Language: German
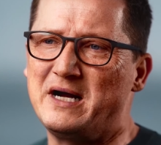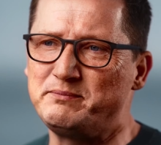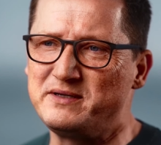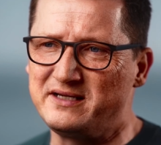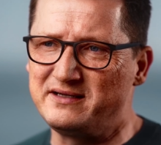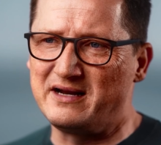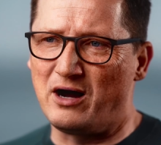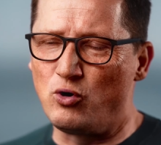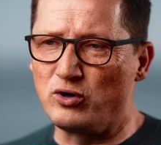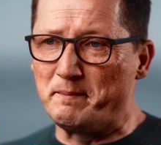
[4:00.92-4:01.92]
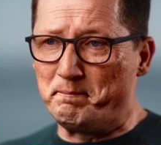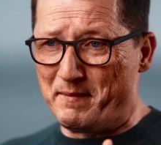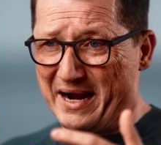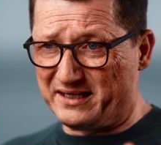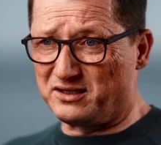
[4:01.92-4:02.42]
macht mich in den Augen
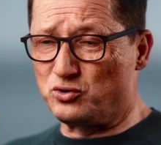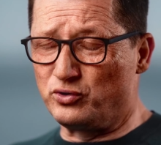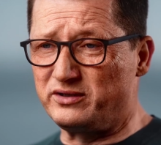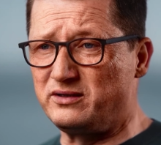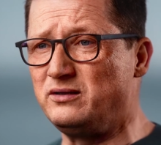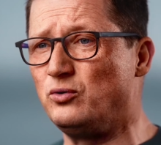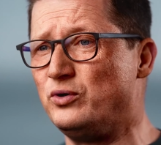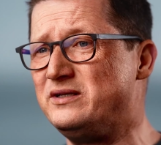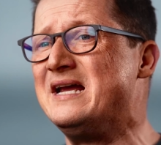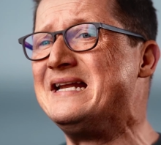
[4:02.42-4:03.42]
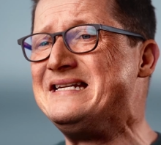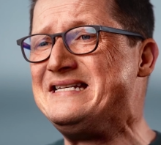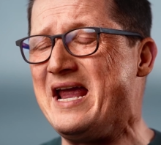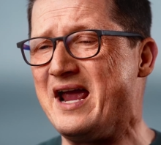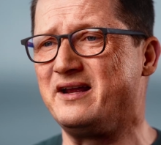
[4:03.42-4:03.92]
meiner Kunden und
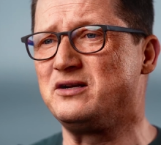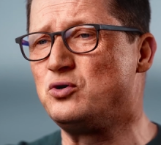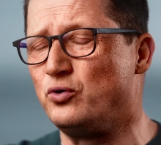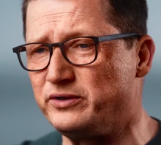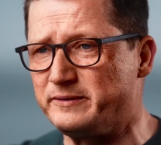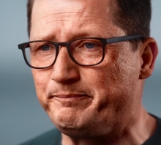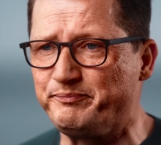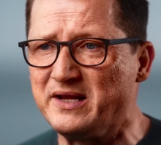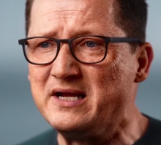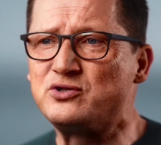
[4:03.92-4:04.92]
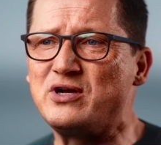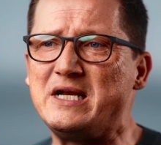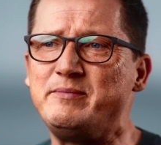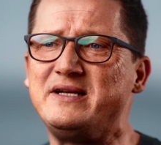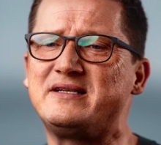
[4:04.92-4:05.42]
deren Kunden zu
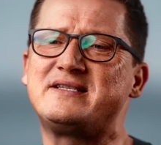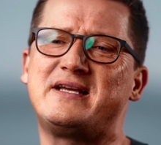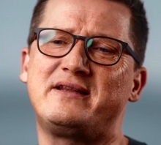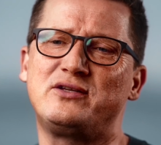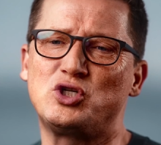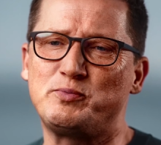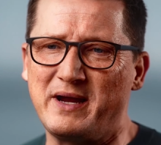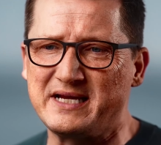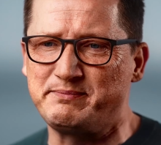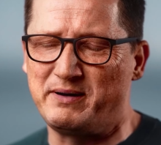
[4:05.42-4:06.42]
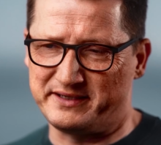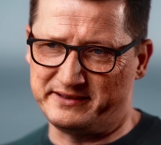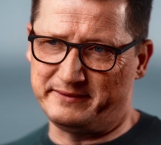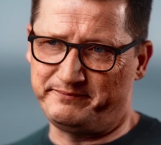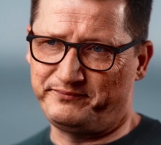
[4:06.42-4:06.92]
einem interessanten
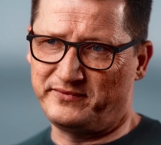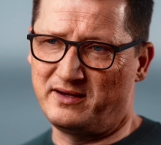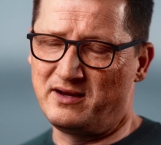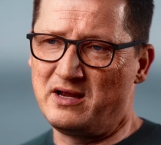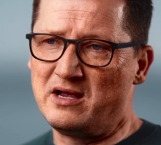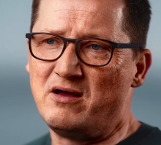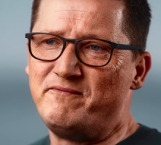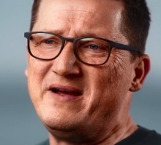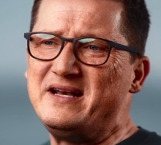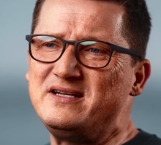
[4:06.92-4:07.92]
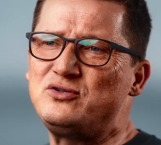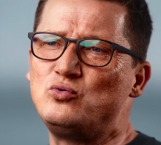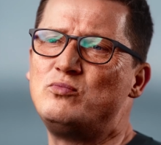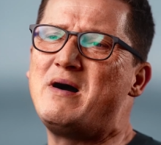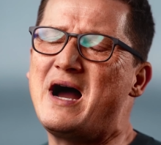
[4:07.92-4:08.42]
Gesprächspartner. Wenn
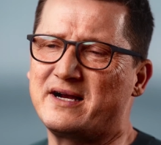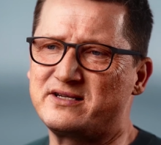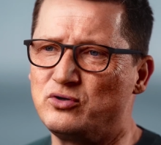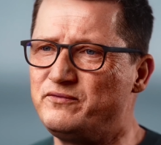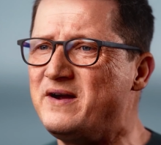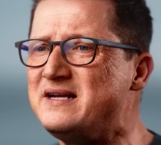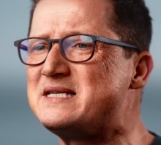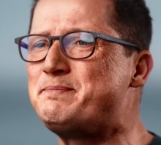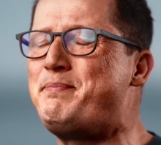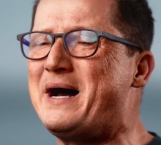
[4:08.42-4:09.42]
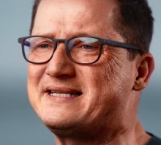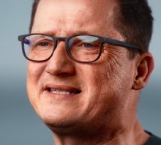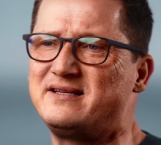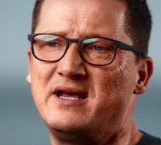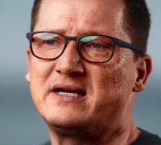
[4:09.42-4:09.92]
du magst und wenn es
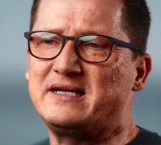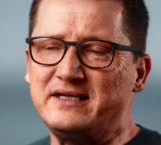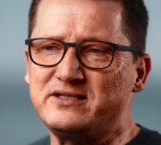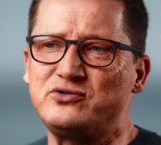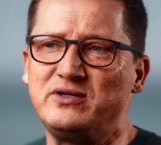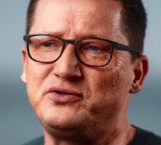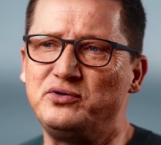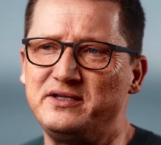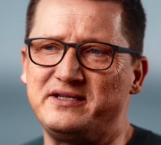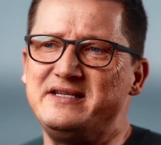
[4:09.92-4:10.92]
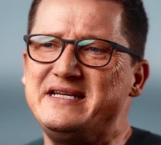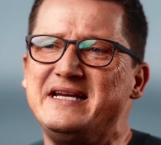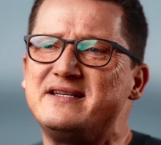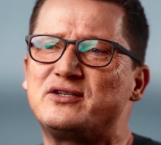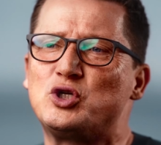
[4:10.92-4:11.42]
passt, kannst du natürlich in
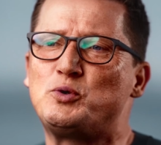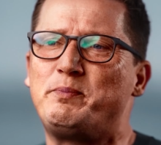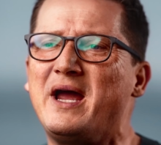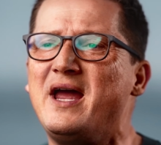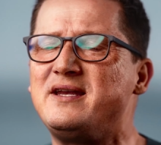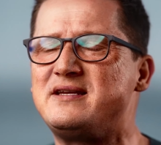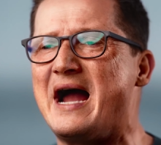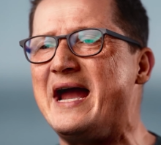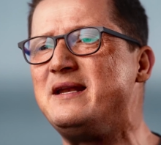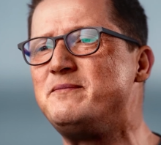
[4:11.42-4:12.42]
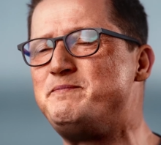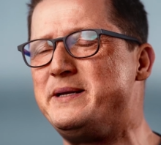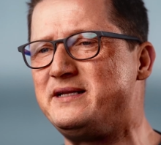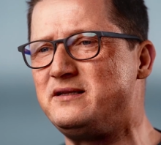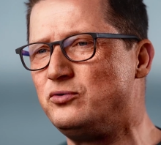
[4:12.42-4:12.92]
jedes Gespräch
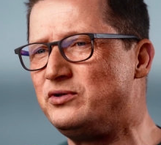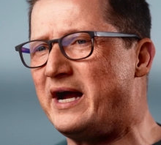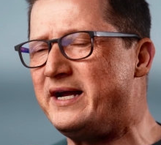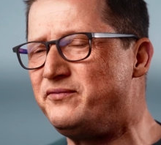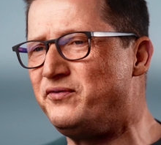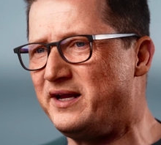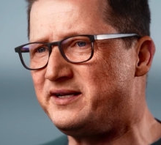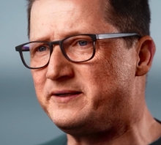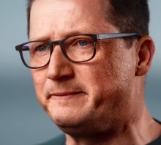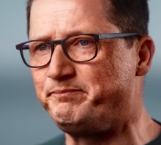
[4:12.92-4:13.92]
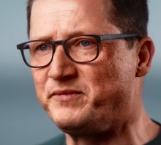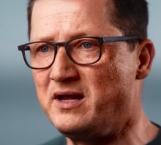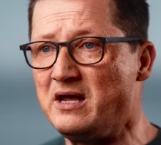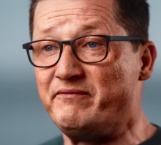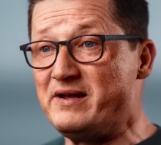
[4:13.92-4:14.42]
einbinden und einflechten,
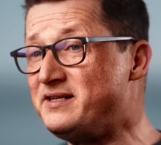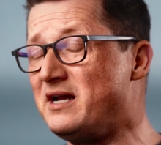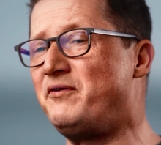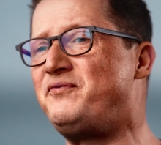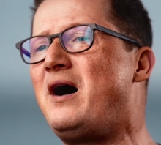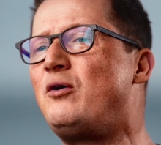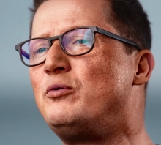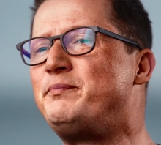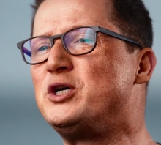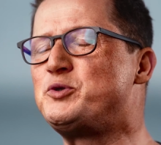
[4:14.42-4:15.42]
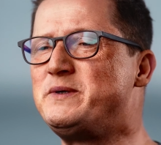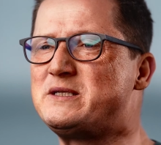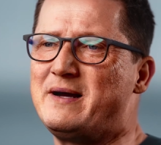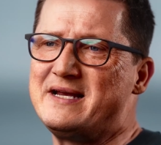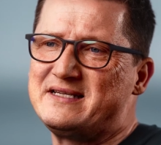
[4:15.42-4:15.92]
welche Erfahrungen
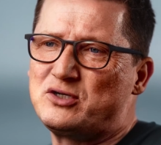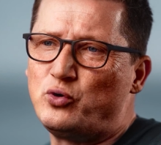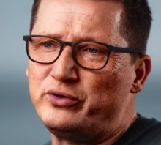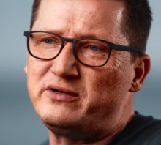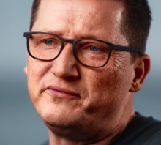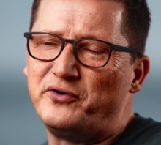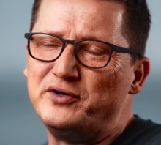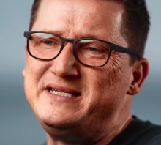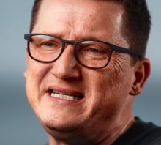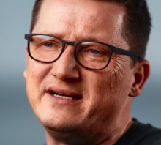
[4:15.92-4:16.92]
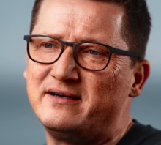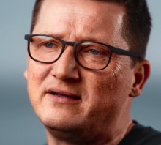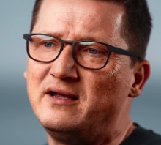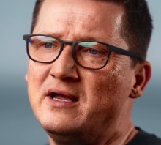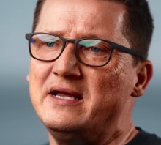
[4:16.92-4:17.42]
beispielsweise Kunden von dir